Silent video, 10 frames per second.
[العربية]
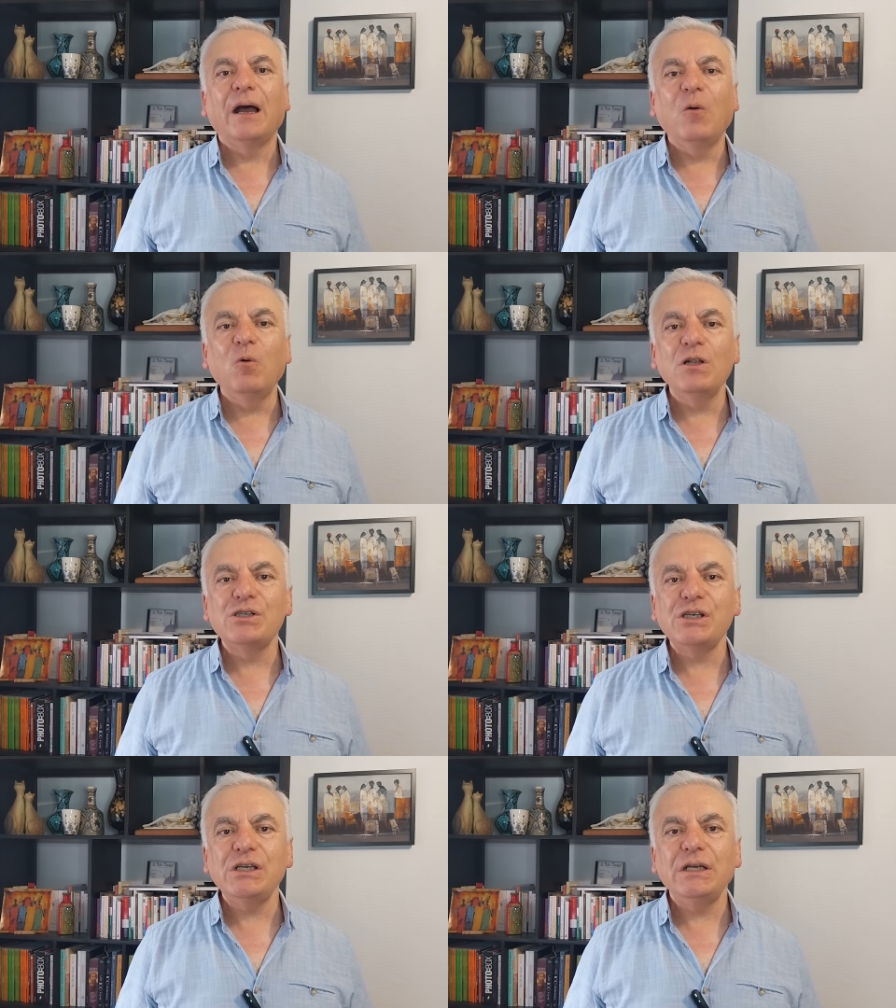أول
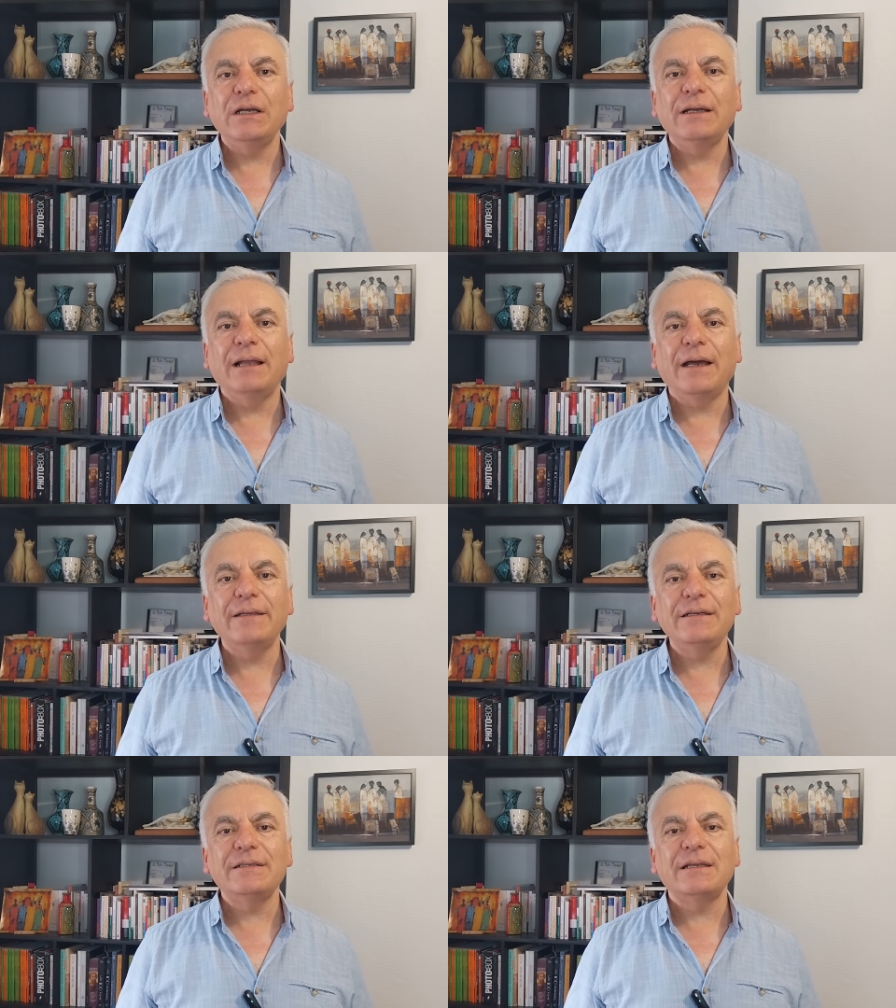شيء
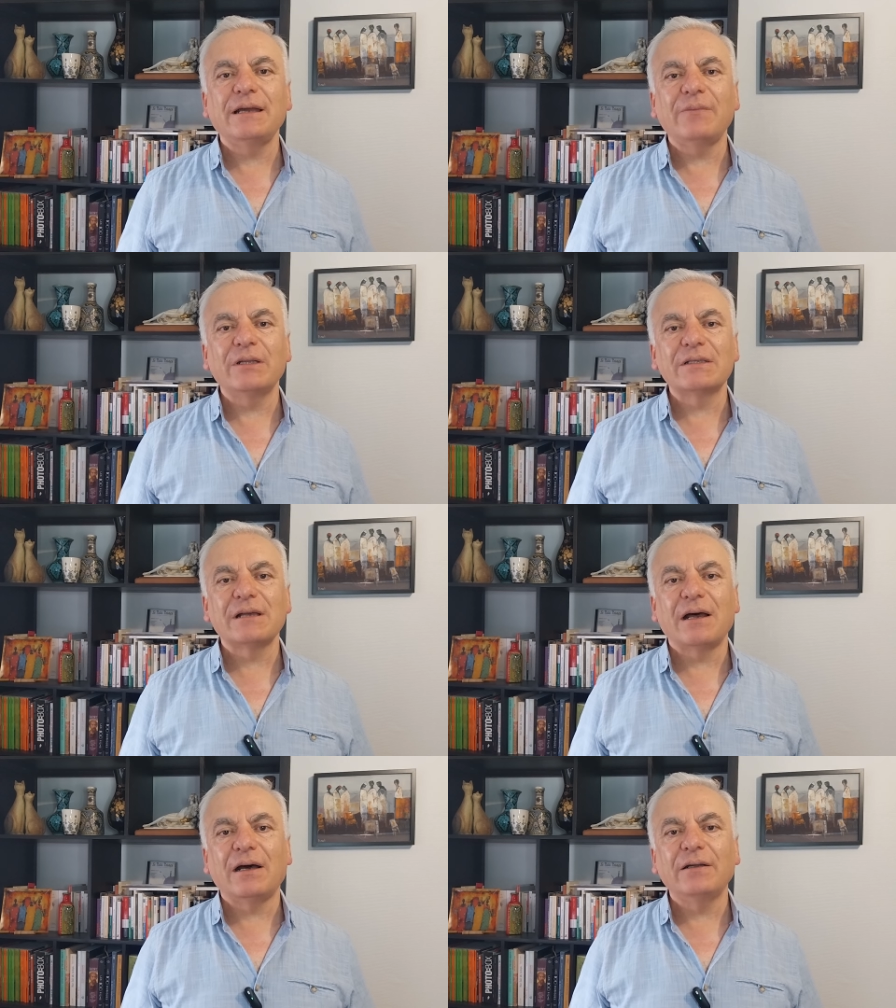الحديث اللي عم
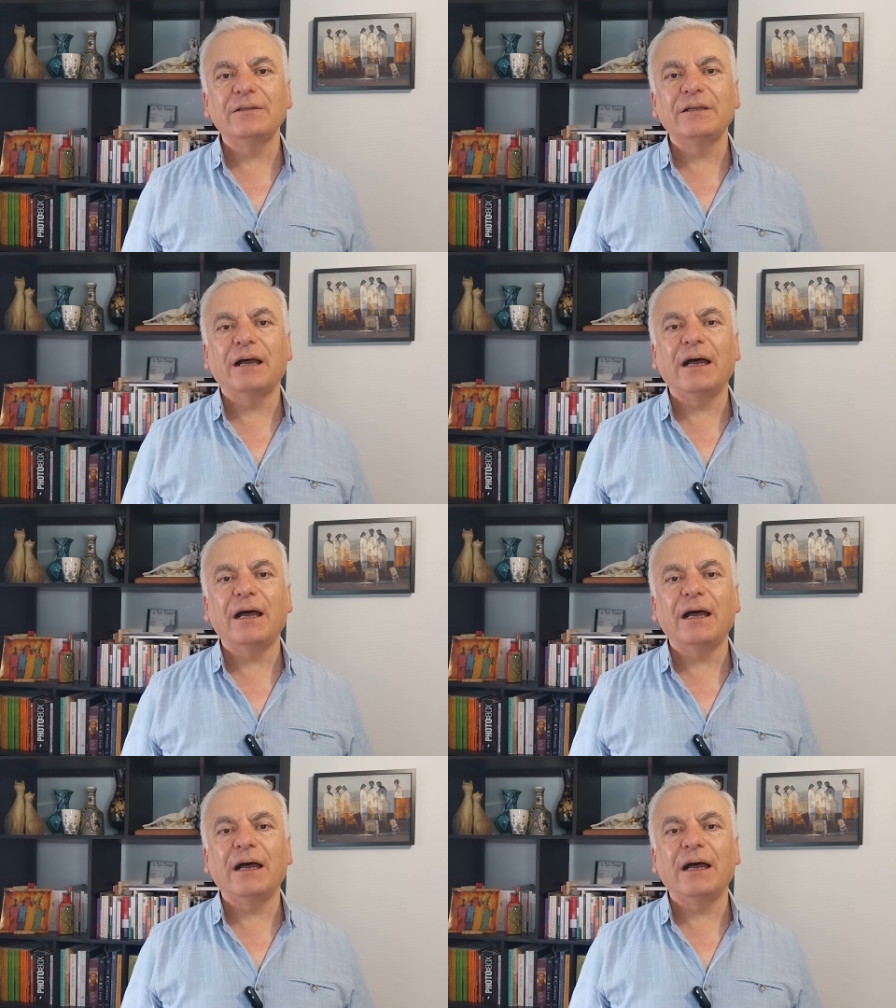يتصاعد